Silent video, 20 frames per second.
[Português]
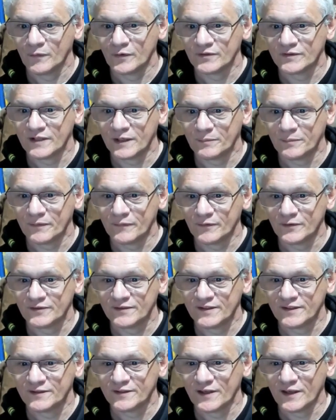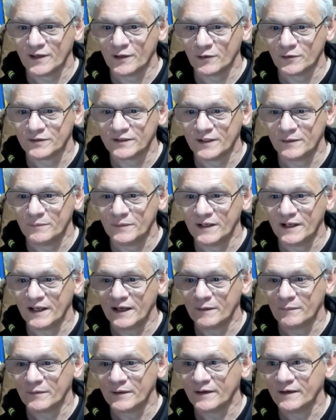mostrar para vocês o que, que a é OTAN me
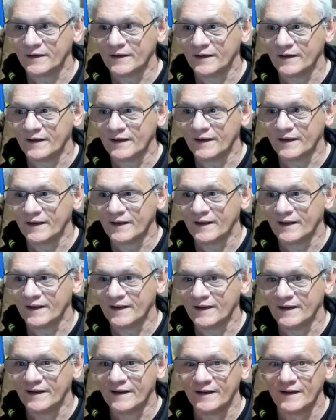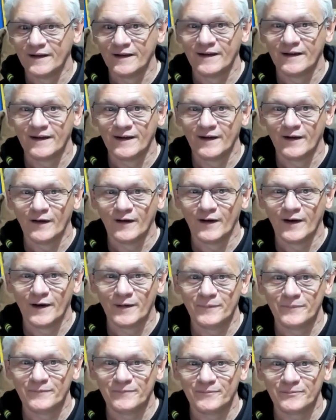lembra.
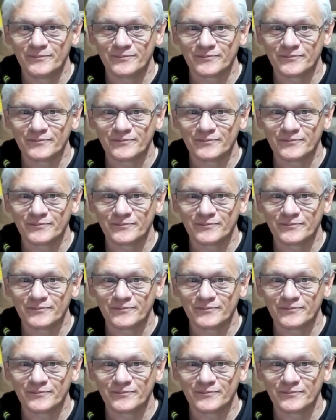Ó,